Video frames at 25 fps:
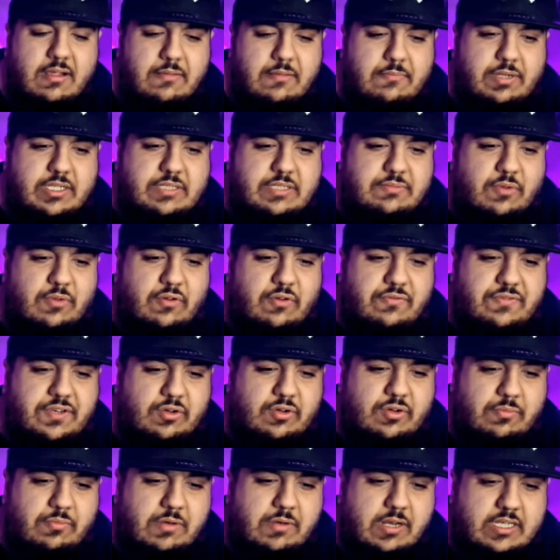pass mal auf, die
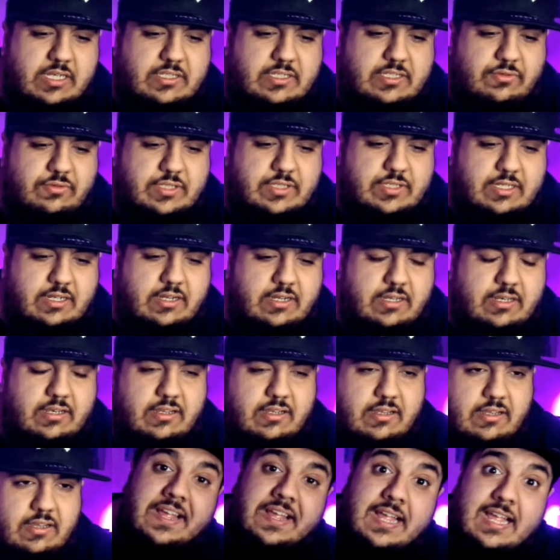kommen gleich zu uns
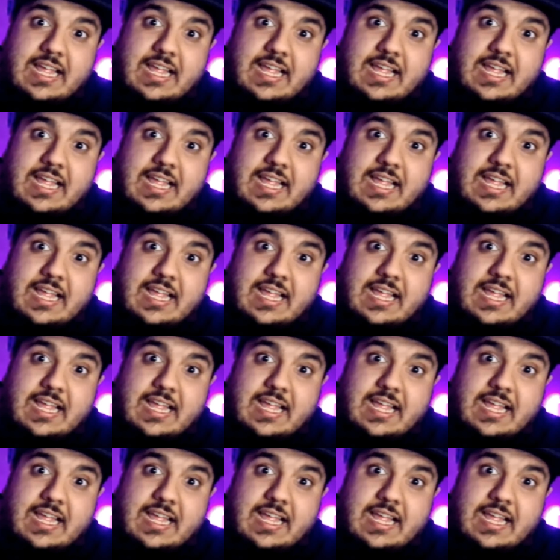rein.